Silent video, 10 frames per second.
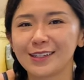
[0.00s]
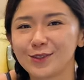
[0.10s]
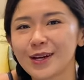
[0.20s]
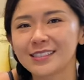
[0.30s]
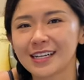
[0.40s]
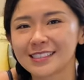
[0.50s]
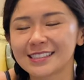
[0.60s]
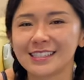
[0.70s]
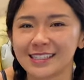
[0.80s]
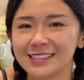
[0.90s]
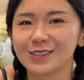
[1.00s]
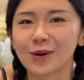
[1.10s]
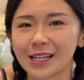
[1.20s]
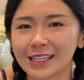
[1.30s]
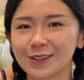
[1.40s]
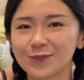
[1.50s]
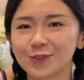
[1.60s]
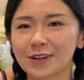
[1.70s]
以穿上自己很喜欢的衣服，